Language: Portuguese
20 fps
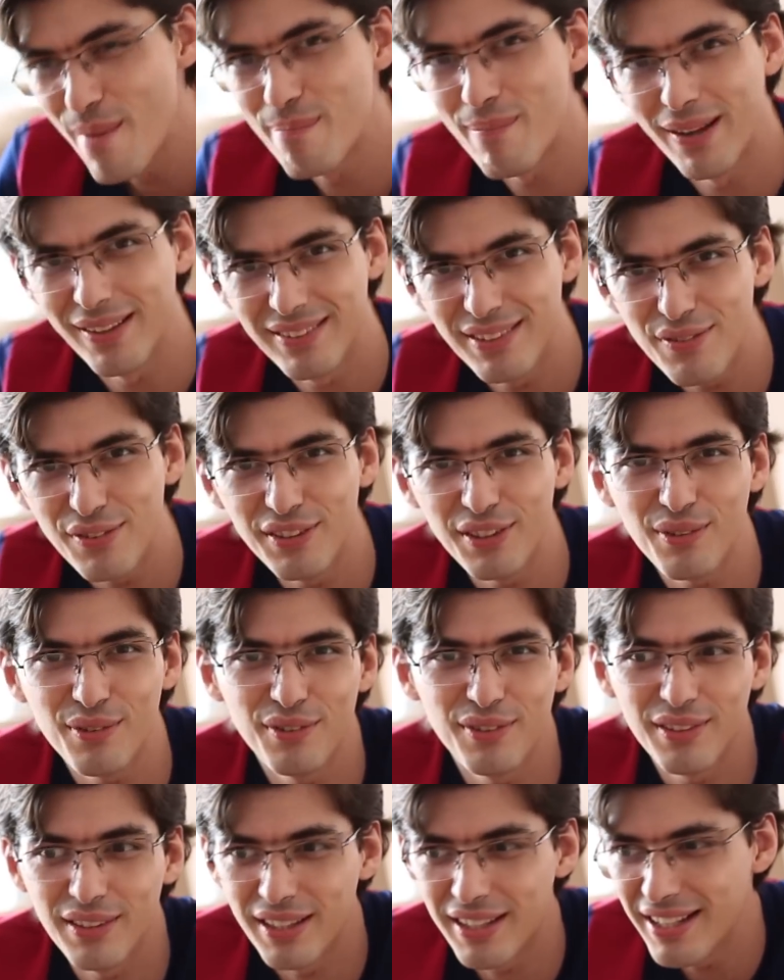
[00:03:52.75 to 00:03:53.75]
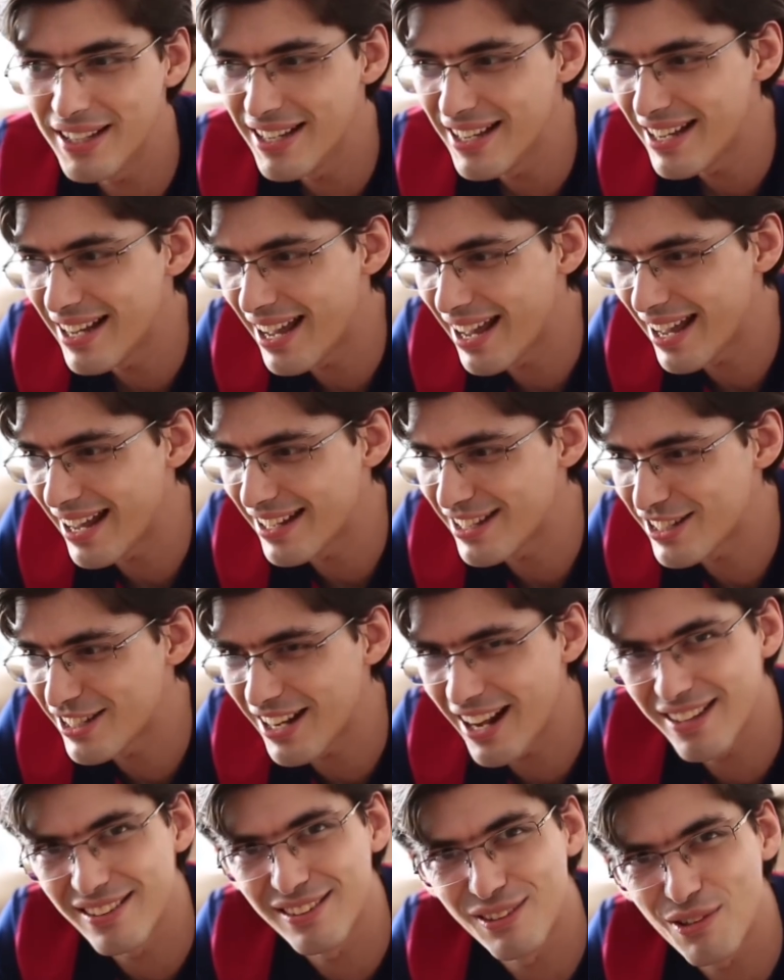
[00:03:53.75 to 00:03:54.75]
Mas se você conseguir é,
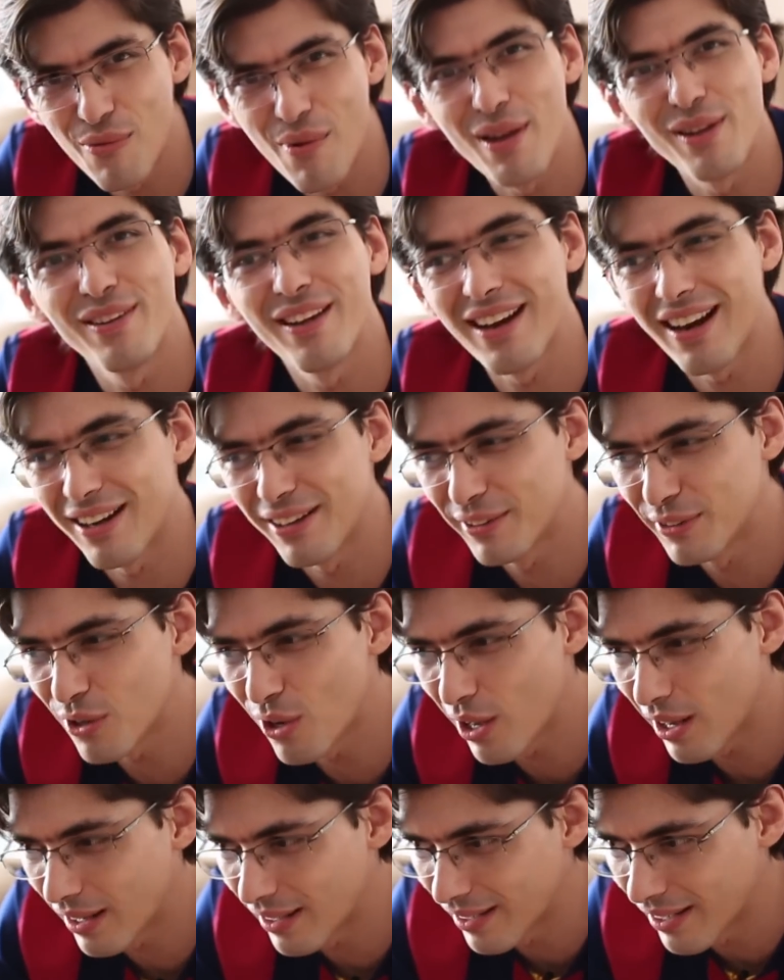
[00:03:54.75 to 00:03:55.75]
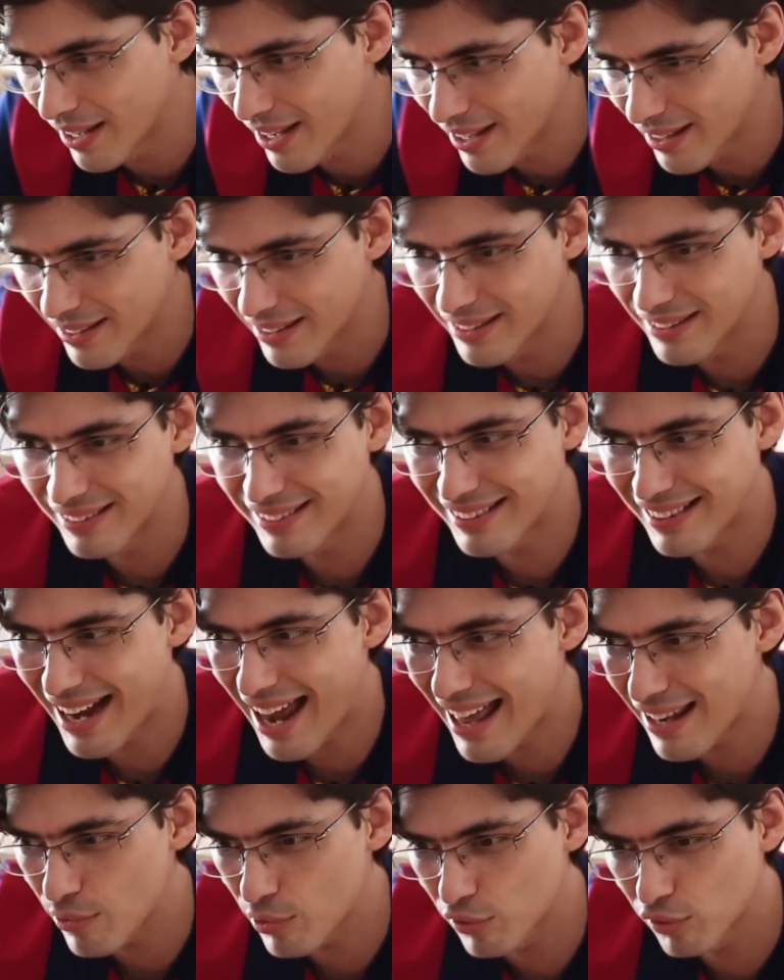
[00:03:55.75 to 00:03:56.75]
tirar esse coelho da cartola, é,
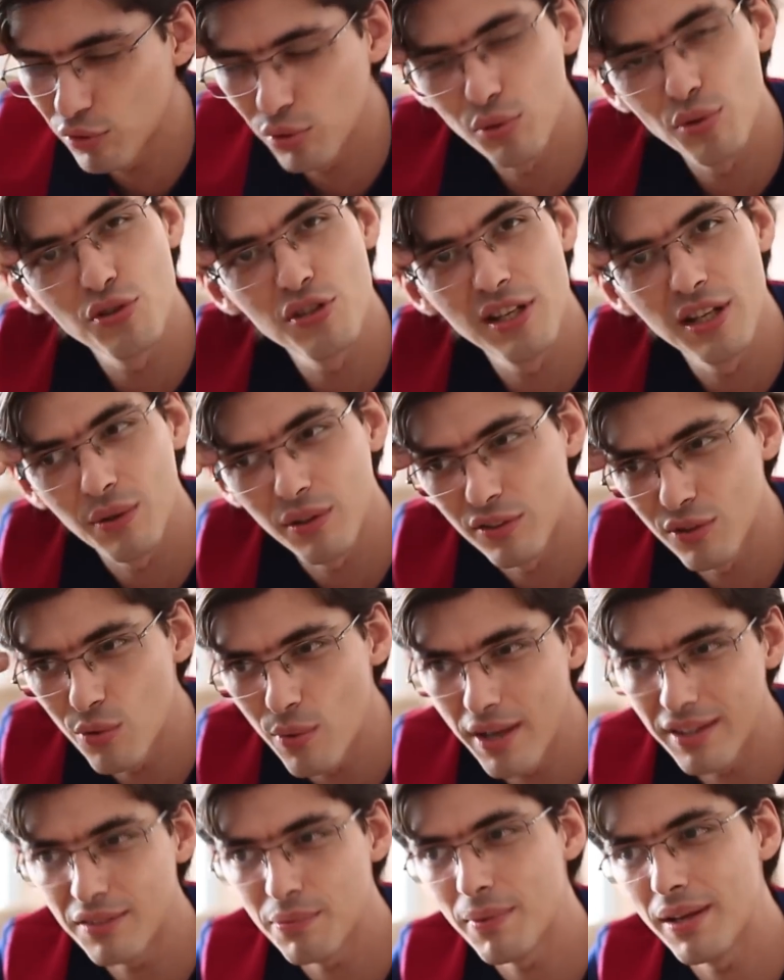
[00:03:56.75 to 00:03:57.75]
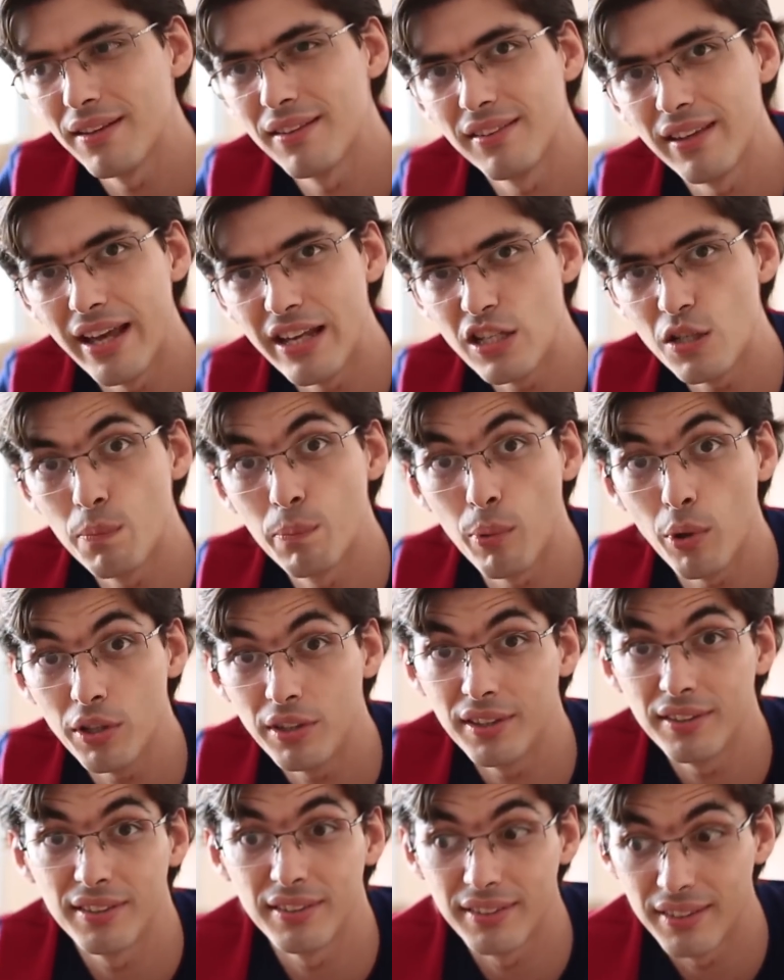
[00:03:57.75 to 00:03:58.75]
entrar no estudo de línguas com esse mindset,
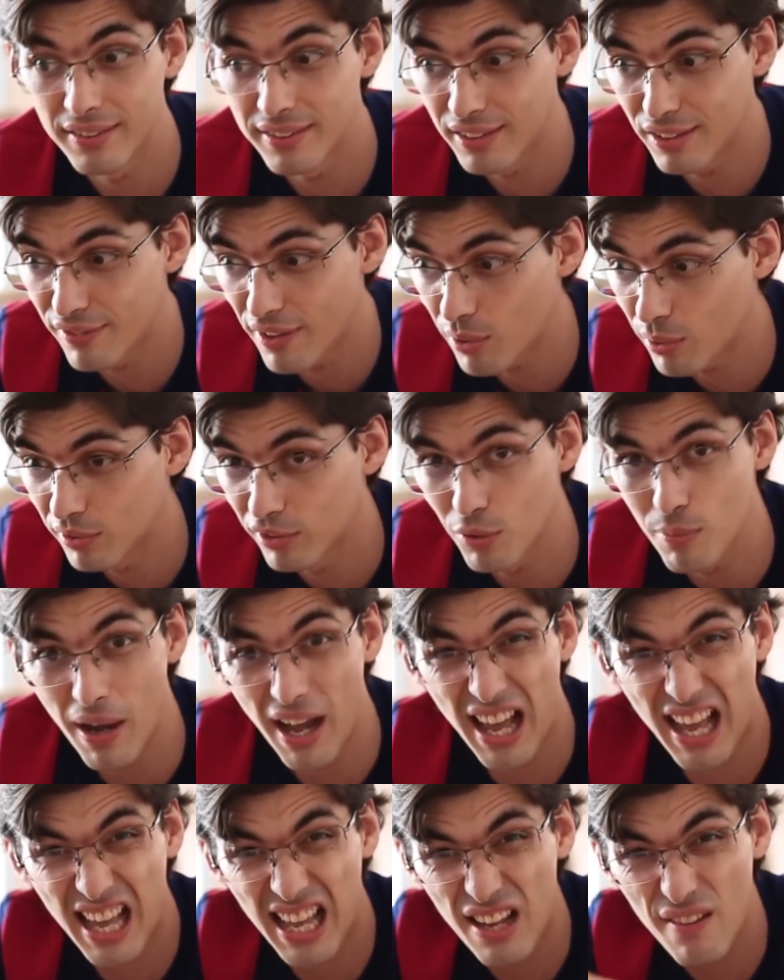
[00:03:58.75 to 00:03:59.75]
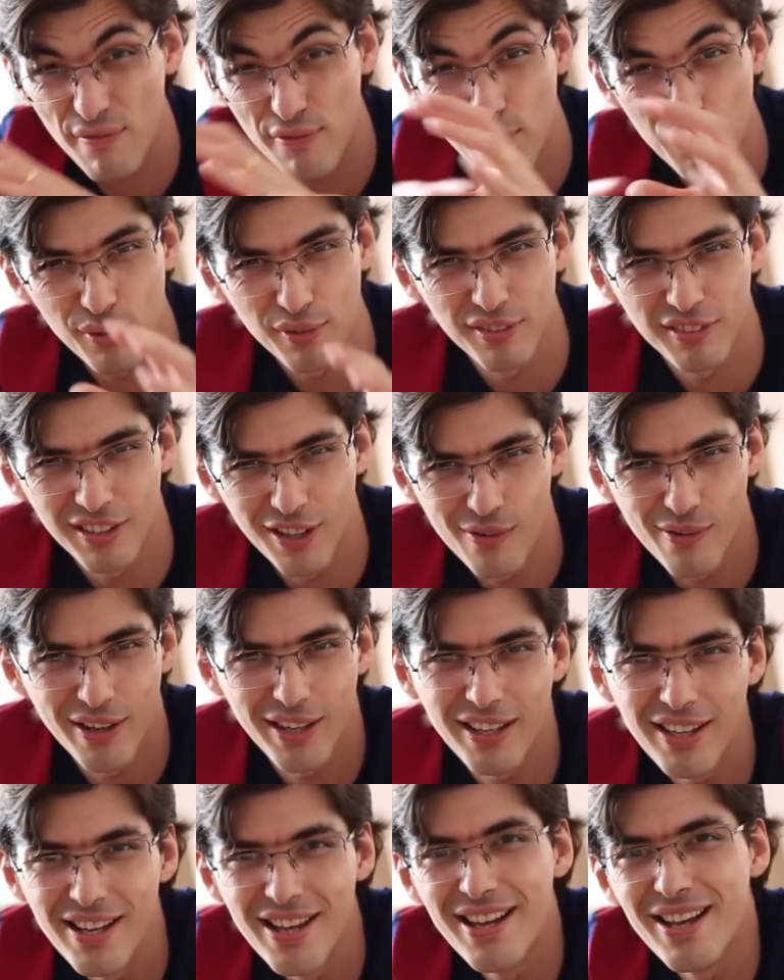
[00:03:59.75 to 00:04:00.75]
pode ter certeza que vai acontecer uma revolução
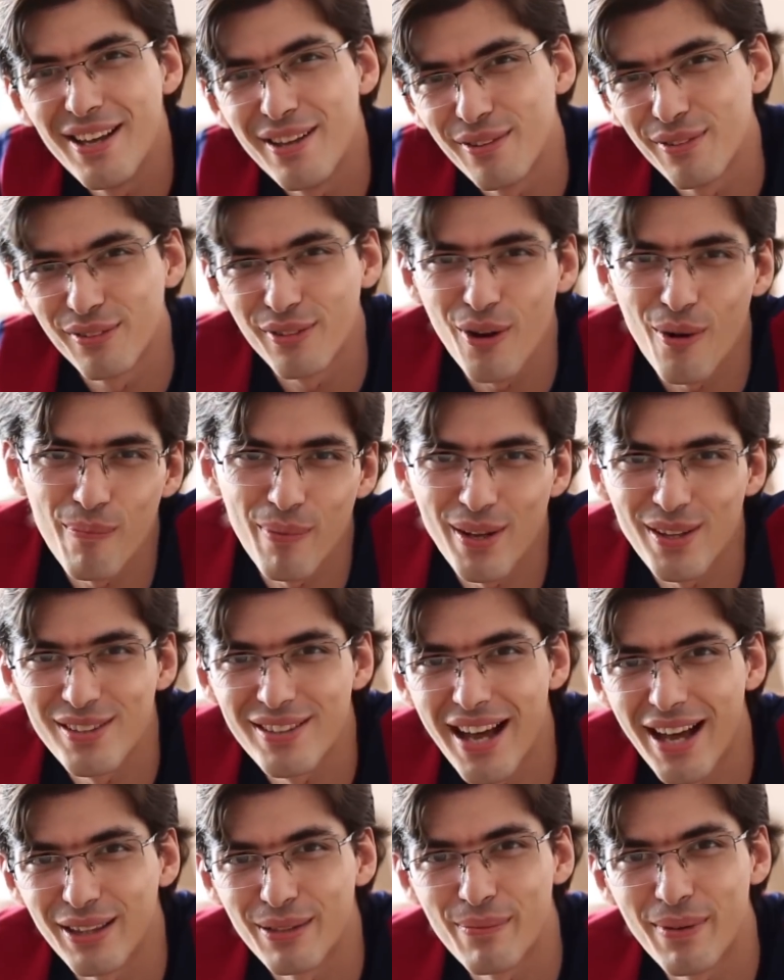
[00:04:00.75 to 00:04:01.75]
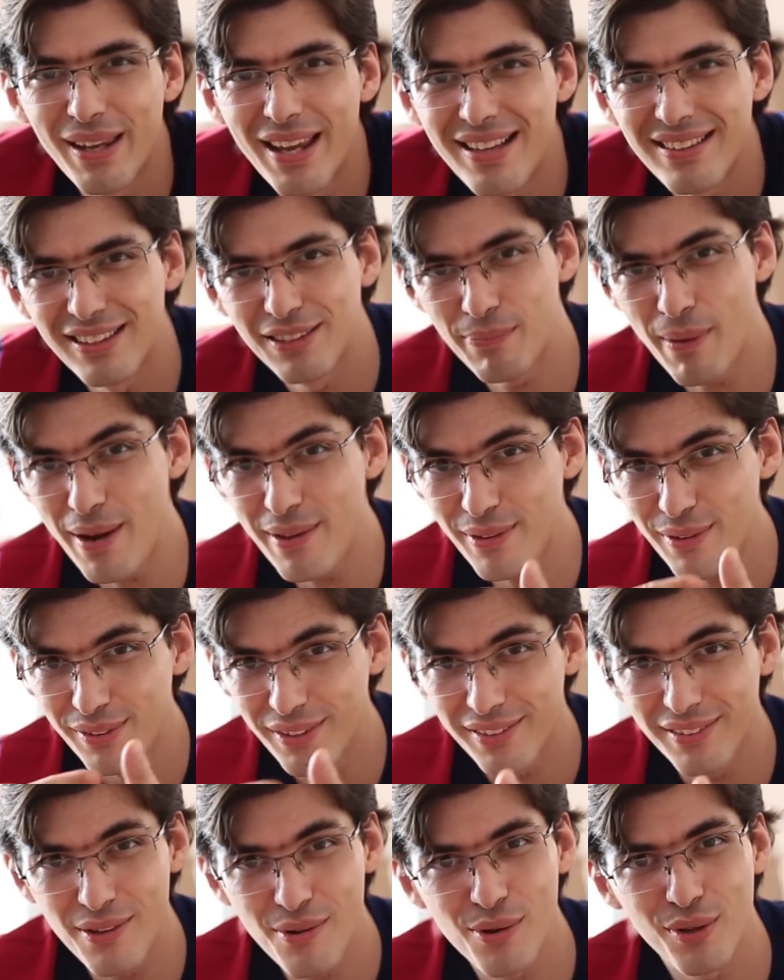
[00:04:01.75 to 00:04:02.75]
aí no seu aprendizado. Beleza? Espero então
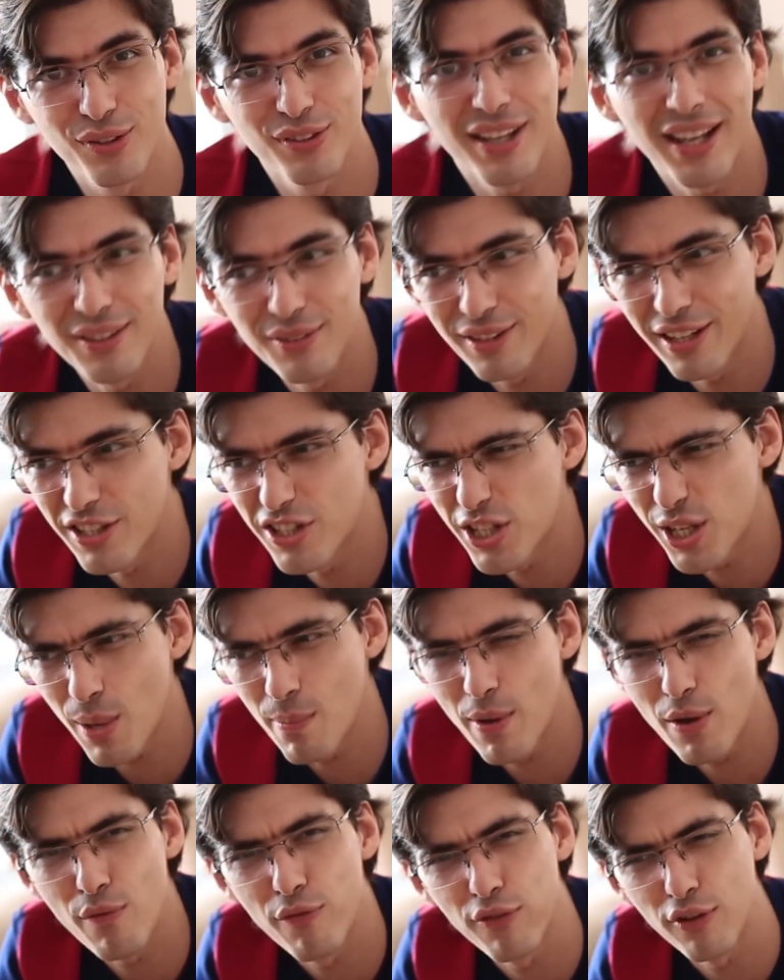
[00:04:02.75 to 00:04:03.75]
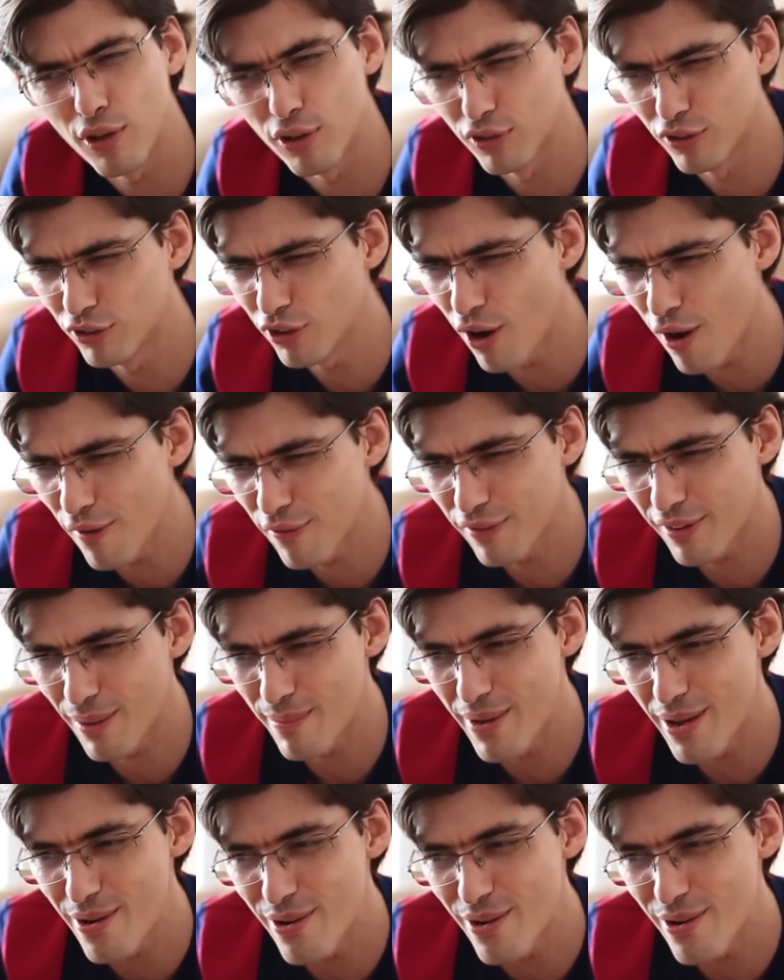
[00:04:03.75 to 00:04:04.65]
que vocês tenham gostado da dica meio filosófica,